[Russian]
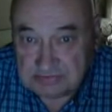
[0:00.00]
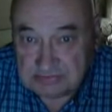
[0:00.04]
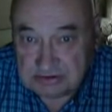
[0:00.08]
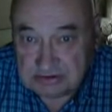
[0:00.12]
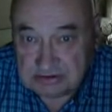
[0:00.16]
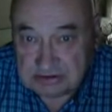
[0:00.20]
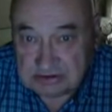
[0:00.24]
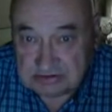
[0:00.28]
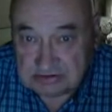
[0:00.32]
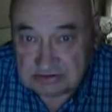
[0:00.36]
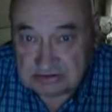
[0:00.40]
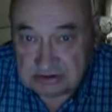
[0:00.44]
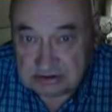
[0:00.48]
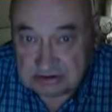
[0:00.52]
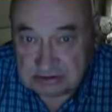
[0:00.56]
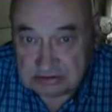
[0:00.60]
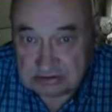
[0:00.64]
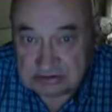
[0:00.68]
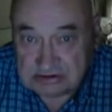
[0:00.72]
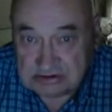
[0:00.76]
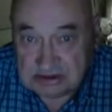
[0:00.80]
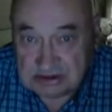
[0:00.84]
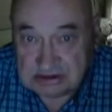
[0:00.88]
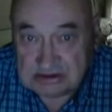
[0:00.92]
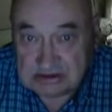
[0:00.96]
подошва. То
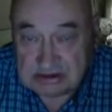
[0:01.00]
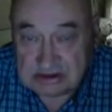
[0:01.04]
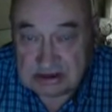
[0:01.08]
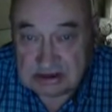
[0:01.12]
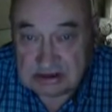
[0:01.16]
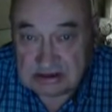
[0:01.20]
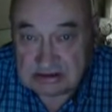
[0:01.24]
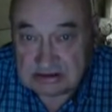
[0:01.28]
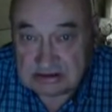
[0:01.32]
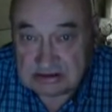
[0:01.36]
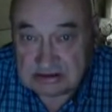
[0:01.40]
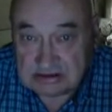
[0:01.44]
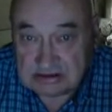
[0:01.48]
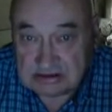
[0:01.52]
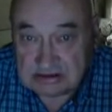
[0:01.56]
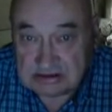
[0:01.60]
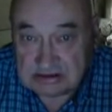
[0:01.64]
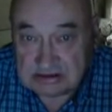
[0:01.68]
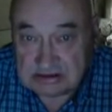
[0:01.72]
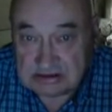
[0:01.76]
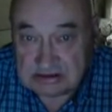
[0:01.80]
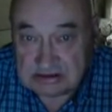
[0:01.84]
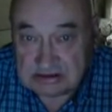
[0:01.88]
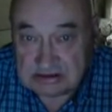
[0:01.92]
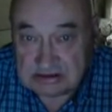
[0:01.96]
есть, знаете как, это
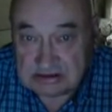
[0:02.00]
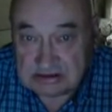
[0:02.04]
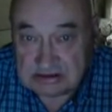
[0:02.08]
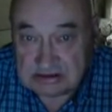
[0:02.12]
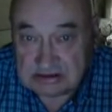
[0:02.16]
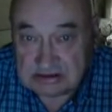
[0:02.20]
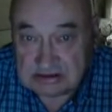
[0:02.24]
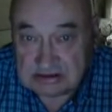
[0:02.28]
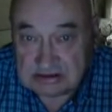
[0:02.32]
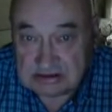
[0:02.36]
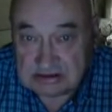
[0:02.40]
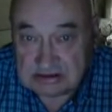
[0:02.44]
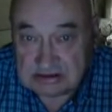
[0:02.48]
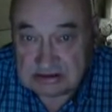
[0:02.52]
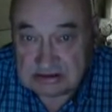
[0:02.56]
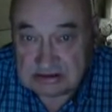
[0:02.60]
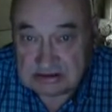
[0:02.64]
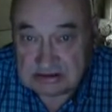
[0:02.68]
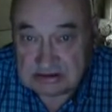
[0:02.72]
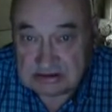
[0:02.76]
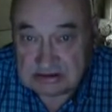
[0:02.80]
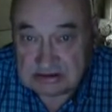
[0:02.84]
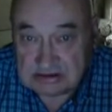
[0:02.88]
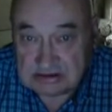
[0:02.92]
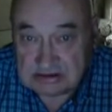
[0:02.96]
плуг идет, а он рыхлит
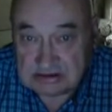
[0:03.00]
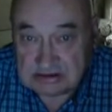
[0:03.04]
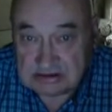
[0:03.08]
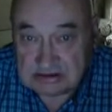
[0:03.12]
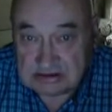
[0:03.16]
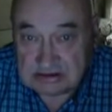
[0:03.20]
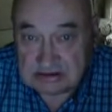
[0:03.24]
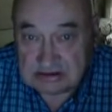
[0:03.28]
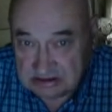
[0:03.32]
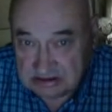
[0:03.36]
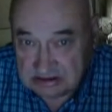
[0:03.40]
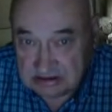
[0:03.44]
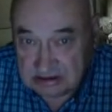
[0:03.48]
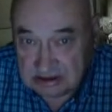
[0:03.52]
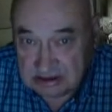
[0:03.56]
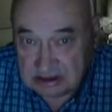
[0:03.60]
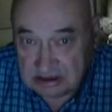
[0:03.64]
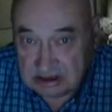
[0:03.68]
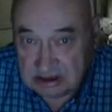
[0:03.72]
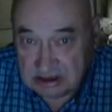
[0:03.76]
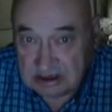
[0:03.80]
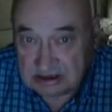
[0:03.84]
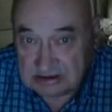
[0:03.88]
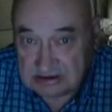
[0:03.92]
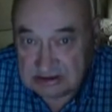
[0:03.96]
почву, правильно?
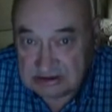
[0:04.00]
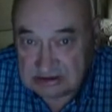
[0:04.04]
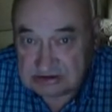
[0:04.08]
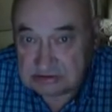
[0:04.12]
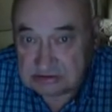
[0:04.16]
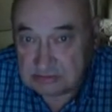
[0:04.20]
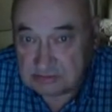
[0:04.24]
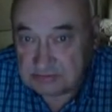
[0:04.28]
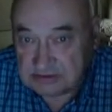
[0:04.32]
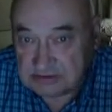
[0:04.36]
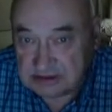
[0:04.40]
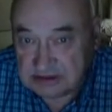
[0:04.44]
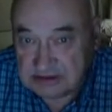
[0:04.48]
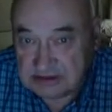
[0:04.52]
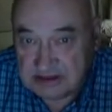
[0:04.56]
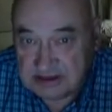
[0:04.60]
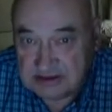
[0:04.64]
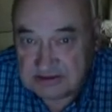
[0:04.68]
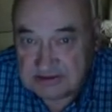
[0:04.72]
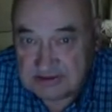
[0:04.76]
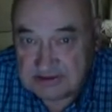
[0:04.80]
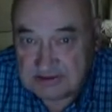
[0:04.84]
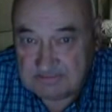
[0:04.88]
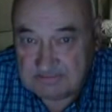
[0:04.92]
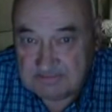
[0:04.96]
А низ
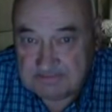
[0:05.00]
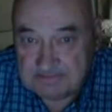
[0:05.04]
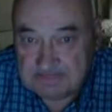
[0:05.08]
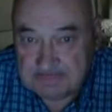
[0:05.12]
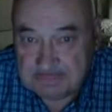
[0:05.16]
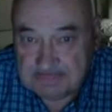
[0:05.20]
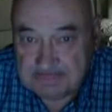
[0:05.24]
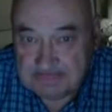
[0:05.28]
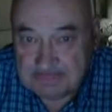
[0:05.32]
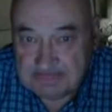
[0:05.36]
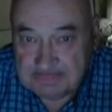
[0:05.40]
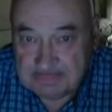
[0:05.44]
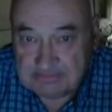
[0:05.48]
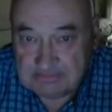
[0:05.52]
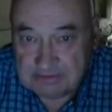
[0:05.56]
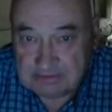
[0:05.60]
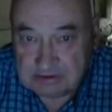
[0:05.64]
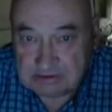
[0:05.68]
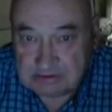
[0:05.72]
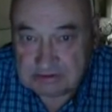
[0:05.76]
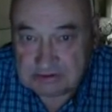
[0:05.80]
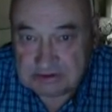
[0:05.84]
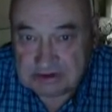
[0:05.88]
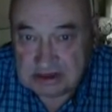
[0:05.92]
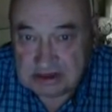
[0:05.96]
уплотняет.
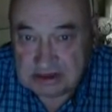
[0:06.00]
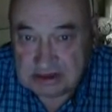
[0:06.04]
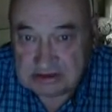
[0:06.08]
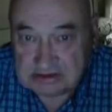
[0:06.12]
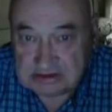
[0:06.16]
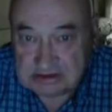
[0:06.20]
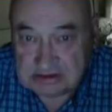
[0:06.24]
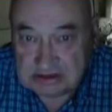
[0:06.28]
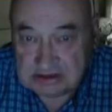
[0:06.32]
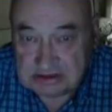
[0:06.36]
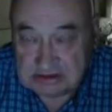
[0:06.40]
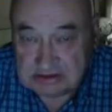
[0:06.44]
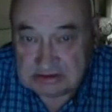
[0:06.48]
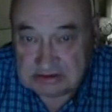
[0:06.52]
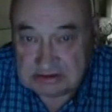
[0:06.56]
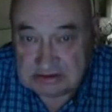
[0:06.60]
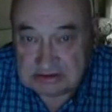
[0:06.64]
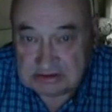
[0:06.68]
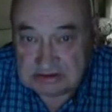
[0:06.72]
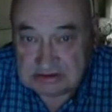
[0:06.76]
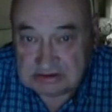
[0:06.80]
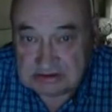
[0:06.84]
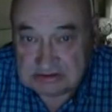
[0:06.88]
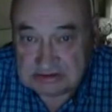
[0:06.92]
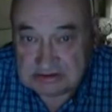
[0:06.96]
Получается
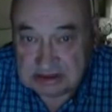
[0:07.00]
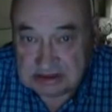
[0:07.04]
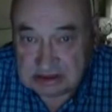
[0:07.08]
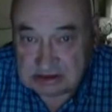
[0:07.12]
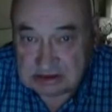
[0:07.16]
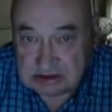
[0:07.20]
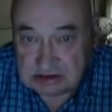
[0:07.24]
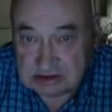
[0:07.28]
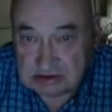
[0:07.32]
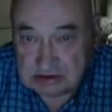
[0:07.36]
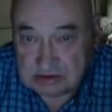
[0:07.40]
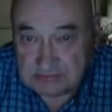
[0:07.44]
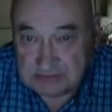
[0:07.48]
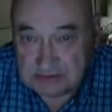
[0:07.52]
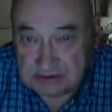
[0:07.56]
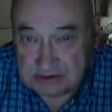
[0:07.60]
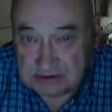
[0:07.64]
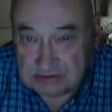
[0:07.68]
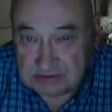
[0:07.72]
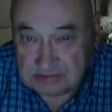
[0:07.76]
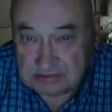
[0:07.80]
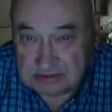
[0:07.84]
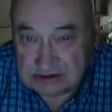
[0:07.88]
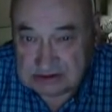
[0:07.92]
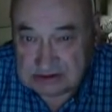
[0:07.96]
так, что
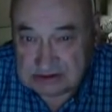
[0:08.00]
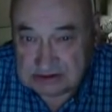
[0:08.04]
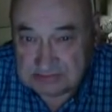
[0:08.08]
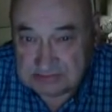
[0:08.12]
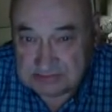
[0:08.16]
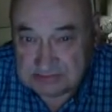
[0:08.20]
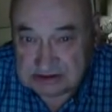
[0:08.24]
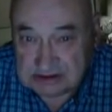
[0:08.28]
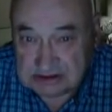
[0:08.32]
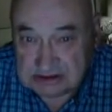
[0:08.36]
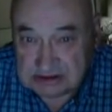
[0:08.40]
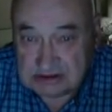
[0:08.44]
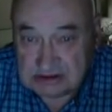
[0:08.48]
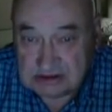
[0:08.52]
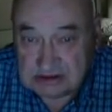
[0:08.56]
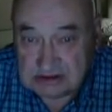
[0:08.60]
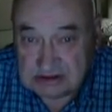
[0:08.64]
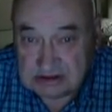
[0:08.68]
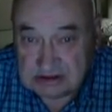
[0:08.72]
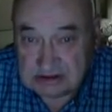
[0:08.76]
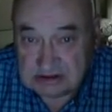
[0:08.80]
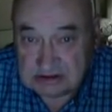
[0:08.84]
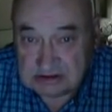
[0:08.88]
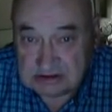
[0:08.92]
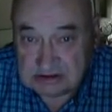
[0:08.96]
потом, если
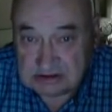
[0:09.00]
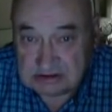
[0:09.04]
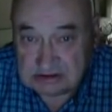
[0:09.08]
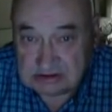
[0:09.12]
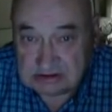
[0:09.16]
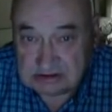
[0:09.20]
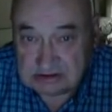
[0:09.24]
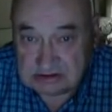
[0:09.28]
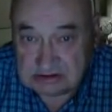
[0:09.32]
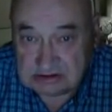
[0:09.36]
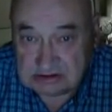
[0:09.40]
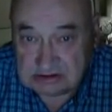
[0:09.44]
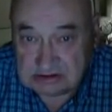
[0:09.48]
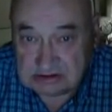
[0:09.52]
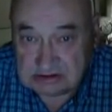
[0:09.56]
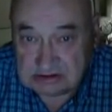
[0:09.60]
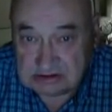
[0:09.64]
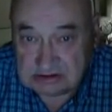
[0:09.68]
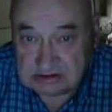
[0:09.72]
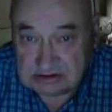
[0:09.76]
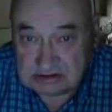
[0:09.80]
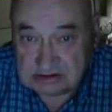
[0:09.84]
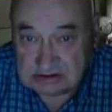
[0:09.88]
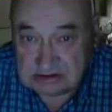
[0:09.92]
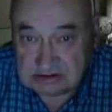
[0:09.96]
посадить
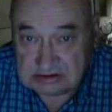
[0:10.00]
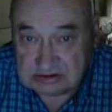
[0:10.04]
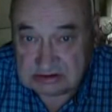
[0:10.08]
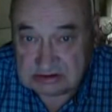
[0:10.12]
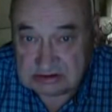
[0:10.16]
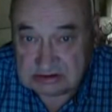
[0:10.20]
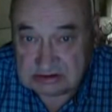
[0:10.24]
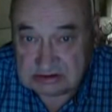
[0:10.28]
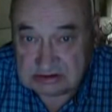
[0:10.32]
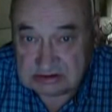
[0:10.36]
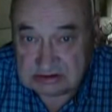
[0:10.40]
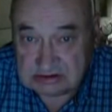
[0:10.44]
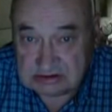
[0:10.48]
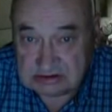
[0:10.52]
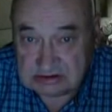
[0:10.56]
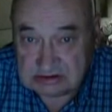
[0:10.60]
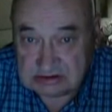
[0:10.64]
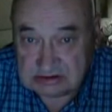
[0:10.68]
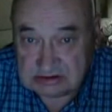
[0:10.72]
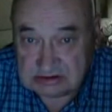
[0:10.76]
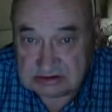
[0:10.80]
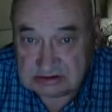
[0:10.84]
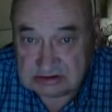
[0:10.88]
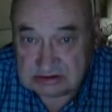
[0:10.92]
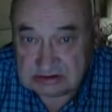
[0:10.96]
саженец или посадить
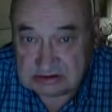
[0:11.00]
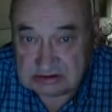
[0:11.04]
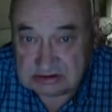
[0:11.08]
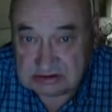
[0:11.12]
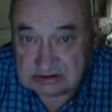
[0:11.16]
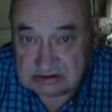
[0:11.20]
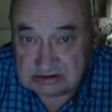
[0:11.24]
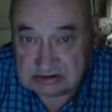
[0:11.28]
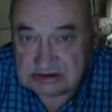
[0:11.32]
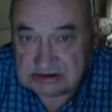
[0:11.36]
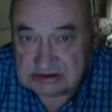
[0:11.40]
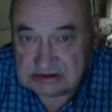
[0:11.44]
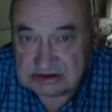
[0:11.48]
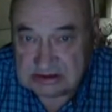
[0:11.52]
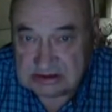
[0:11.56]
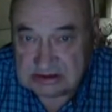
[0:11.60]
семечко,